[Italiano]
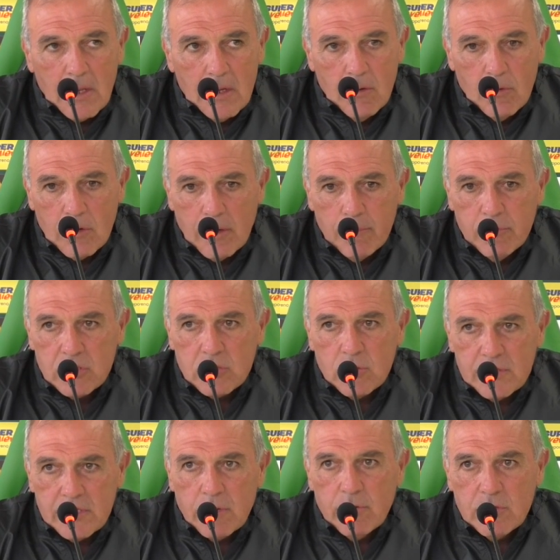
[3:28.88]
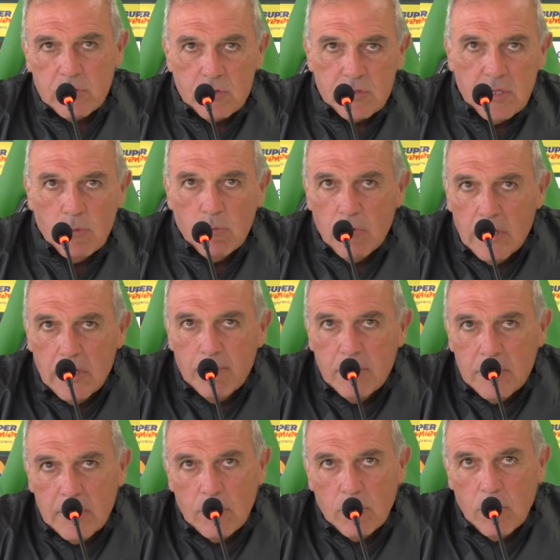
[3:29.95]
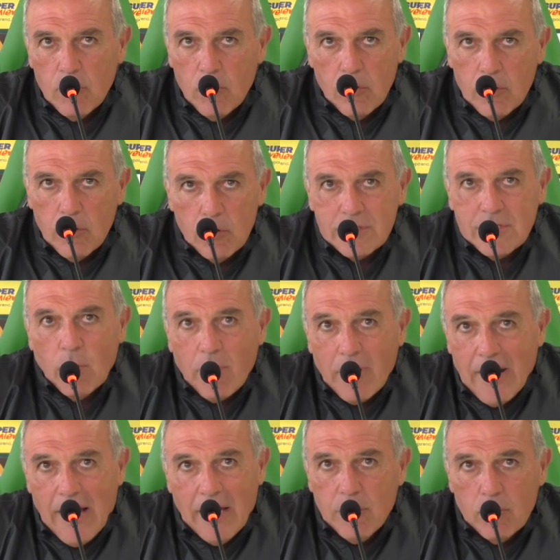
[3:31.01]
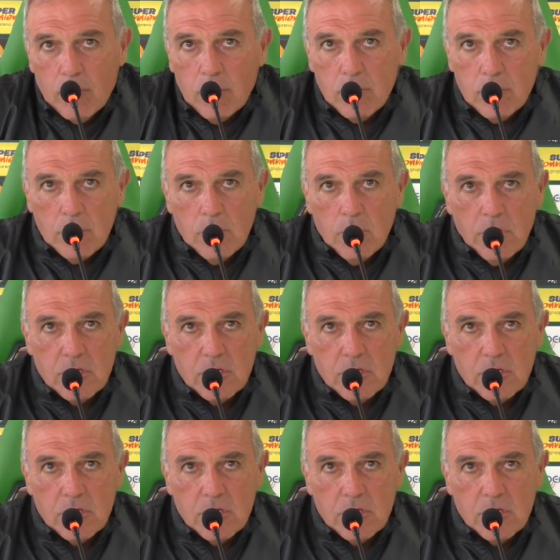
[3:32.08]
non capisco se questo sia un limite o, o se è un reato, non, non,